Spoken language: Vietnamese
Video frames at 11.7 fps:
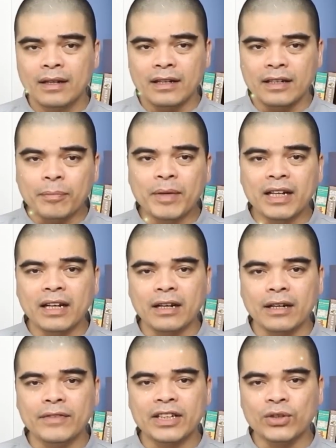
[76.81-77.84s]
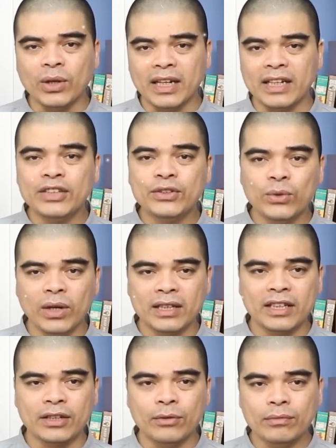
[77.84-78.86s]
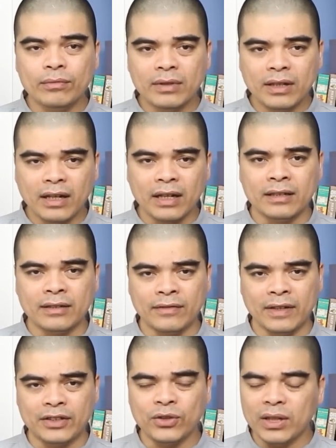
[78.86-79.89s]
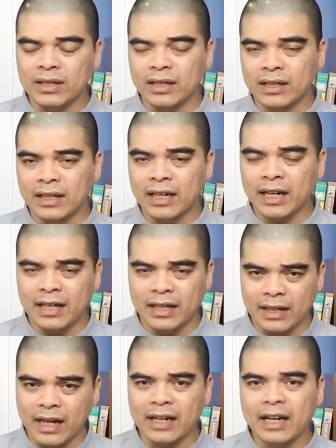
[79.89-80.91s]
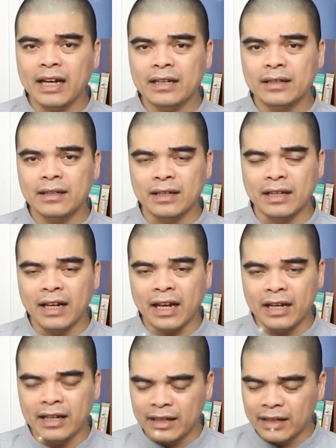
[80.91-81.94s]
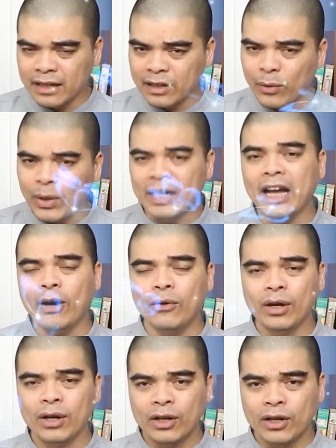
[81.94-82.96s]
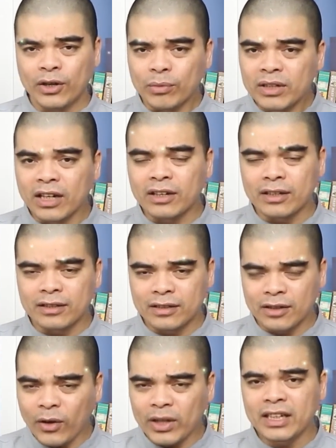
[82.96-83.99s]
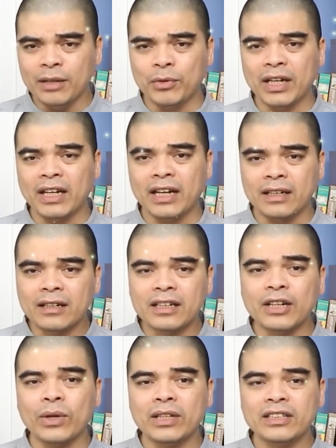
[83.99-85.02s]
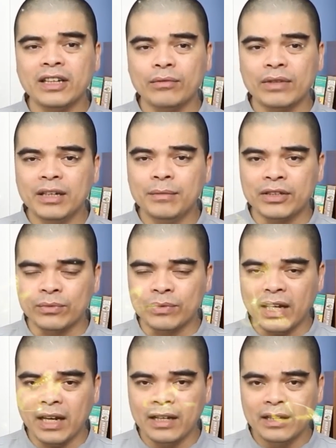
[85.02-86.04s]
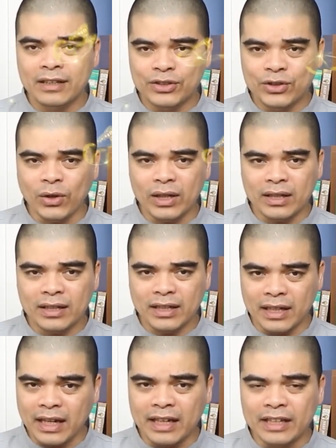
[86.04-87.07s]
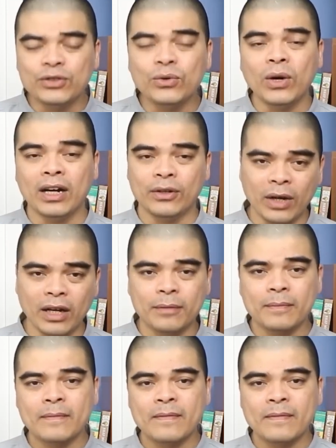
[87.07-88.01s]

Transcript: đặc biệt là cái việc chọn ngày đi chùa thì cũng cần phải chọn được cái ngày đại cát cái ngày hoàng đạo cũng được coi như là một cái ngày cực kỳ quan trọng khi mà chúng ta chọn cái ngày đi chùa đúng không ạ